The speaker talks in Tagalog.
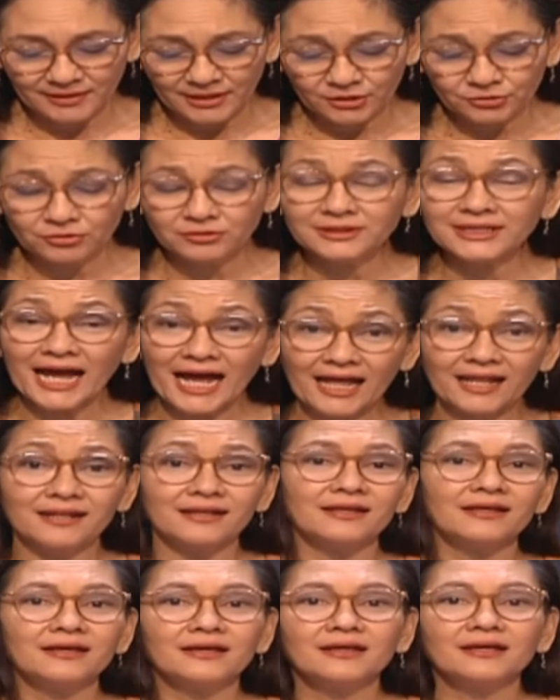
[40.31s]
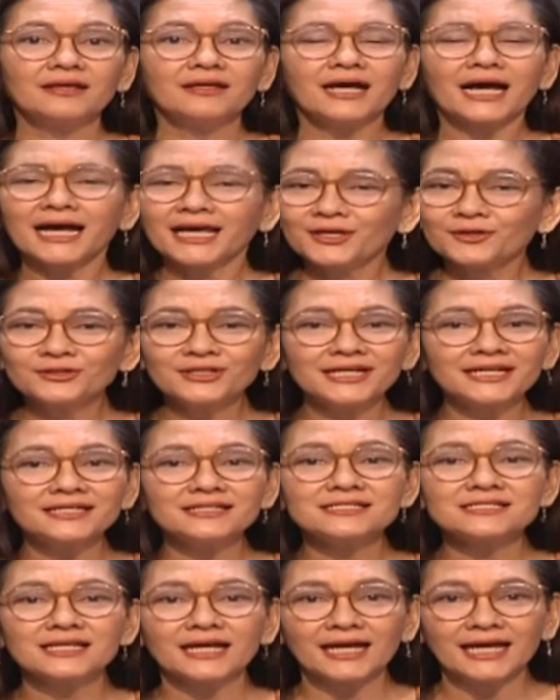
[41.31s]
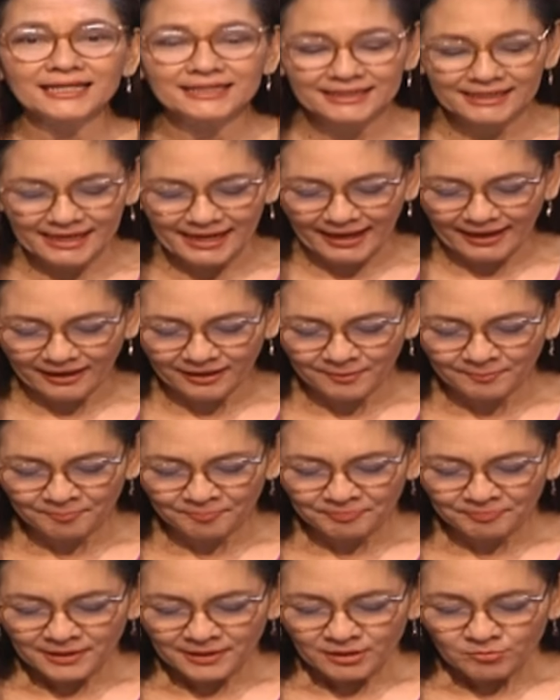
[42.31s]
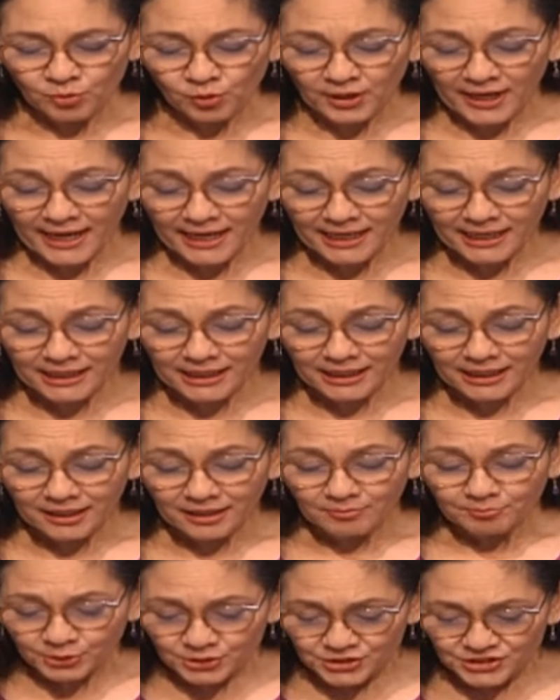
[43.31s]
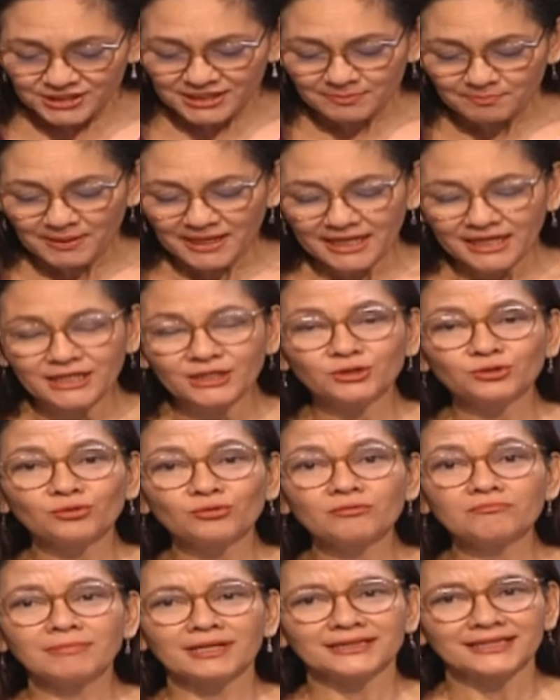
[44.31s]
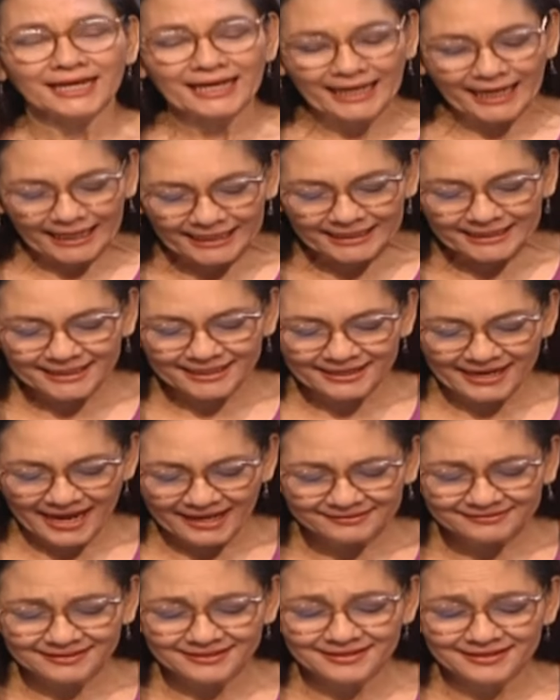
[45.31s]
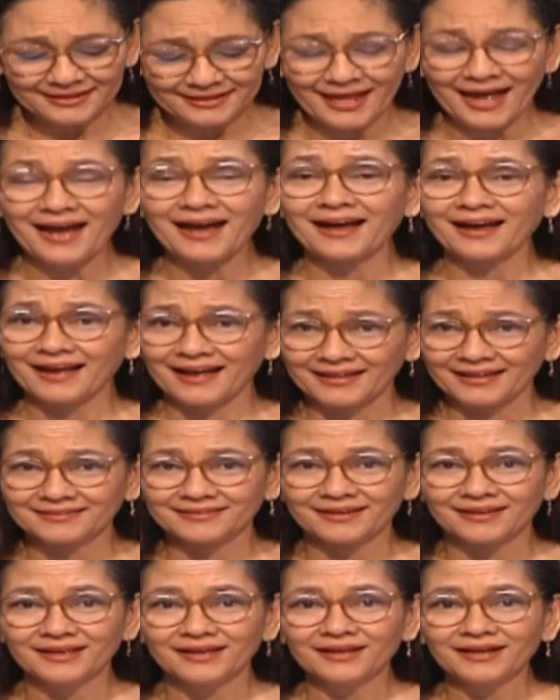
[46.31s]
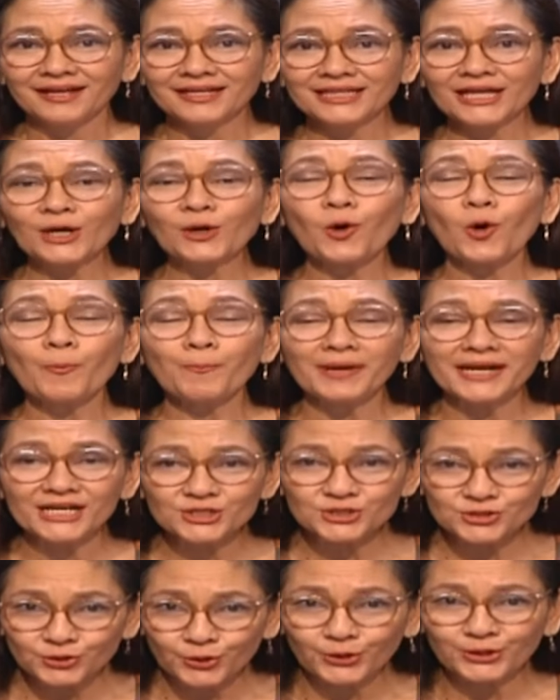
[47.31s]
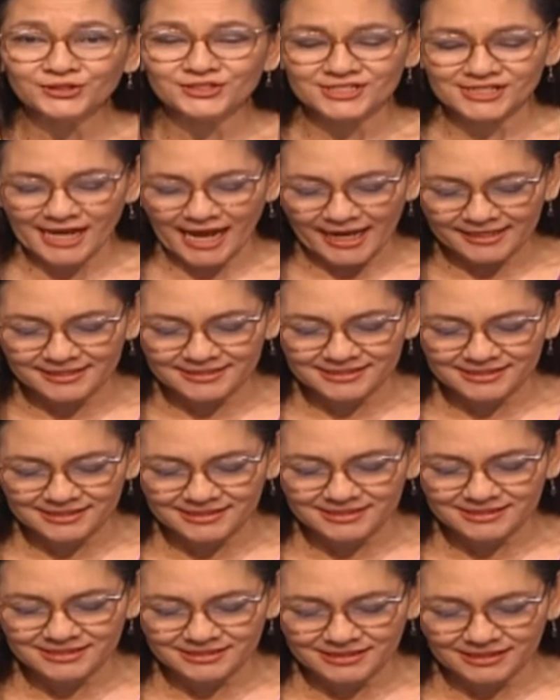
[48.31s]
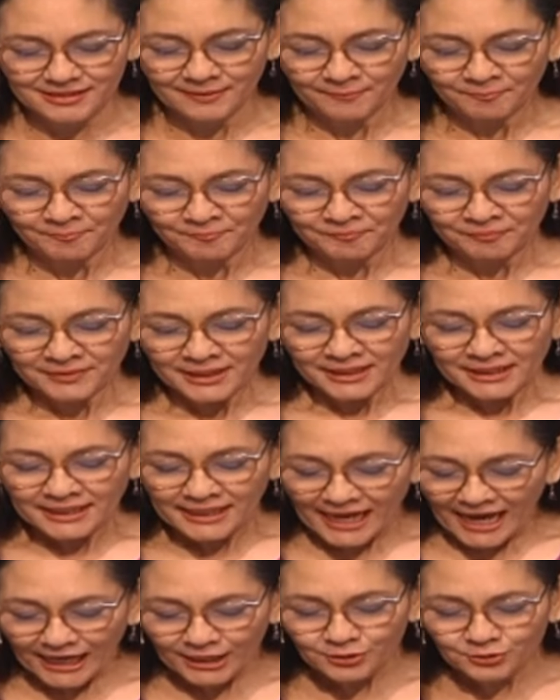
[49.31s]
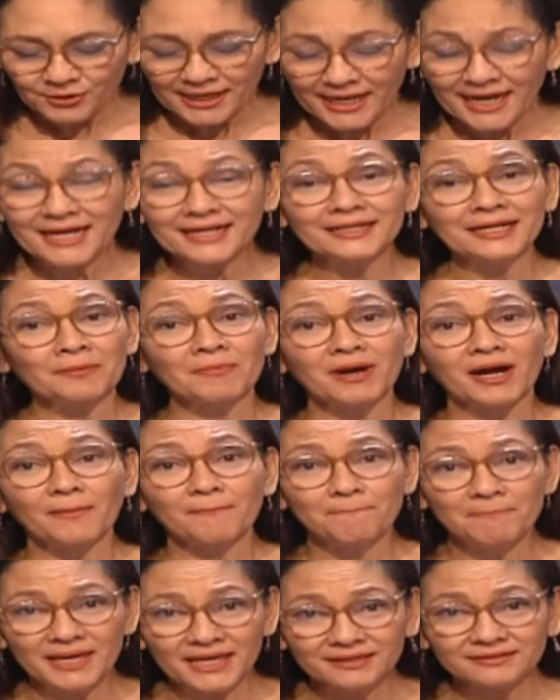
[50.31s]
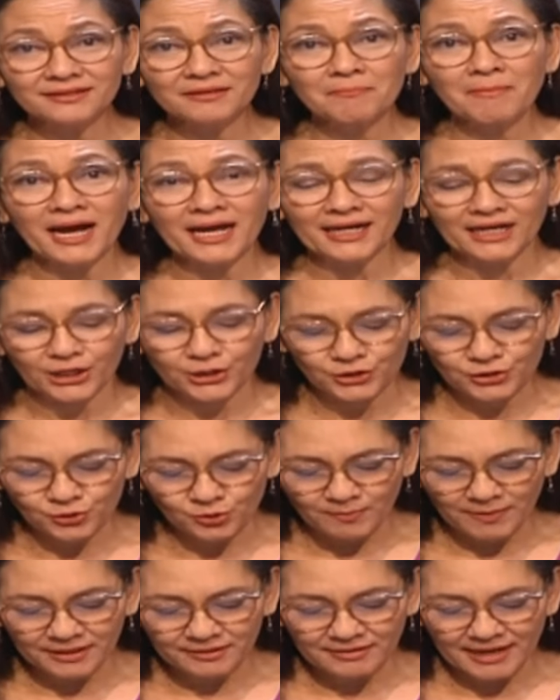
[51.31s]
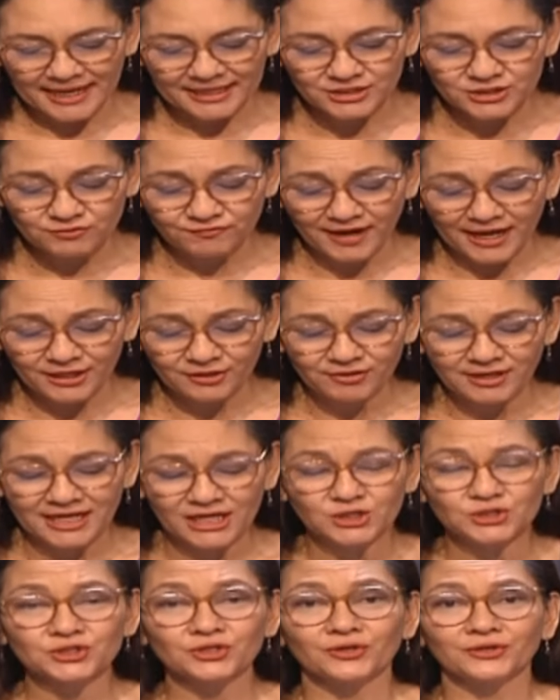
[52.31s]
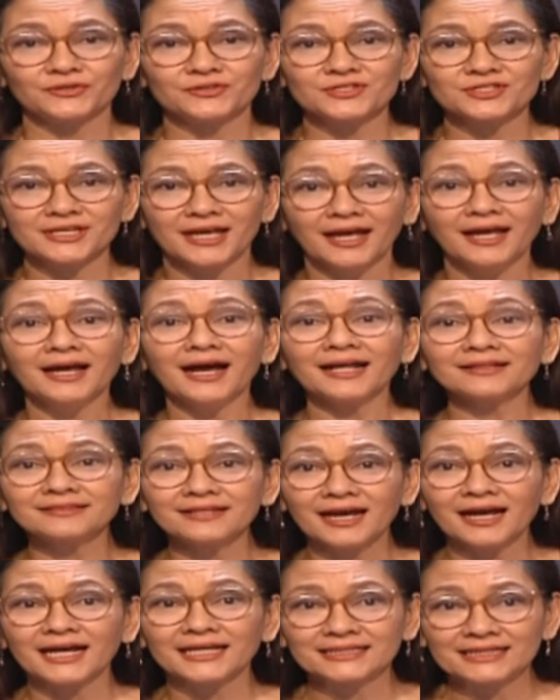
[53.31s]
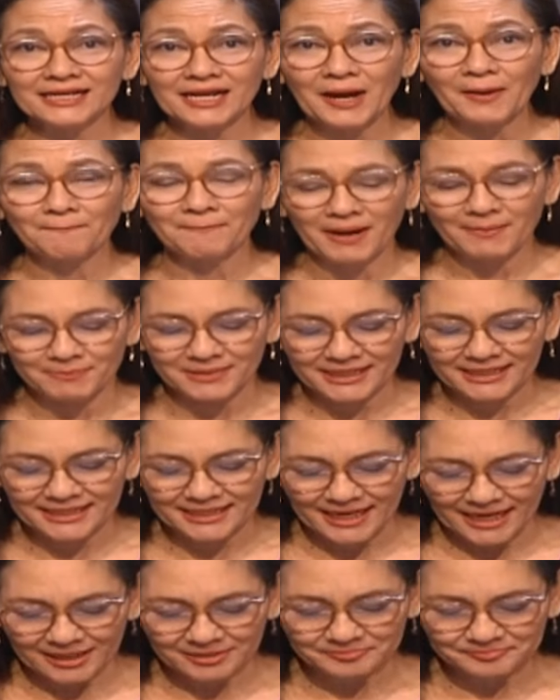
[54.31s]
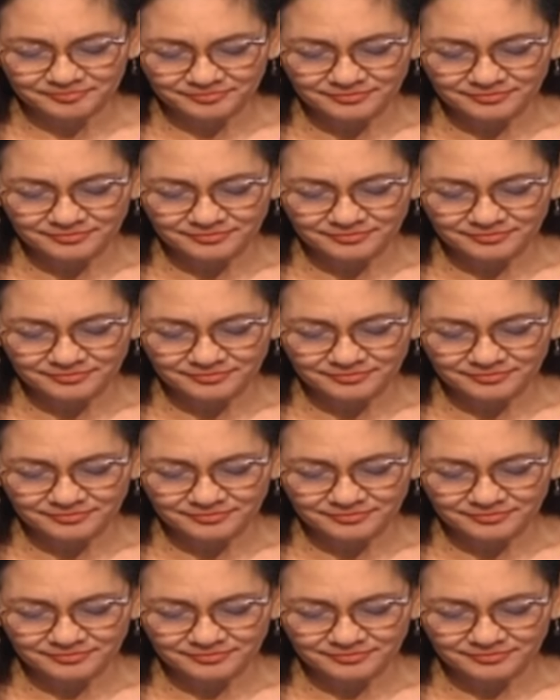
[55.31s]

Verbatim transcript: Tutal, ayon na rin sa kanila, mukhang posible itong matagal na nating hinahangad na kooperasyon sa ICC, lalo na ng mga biktima ng human rights violations at ng kanilang pamilya.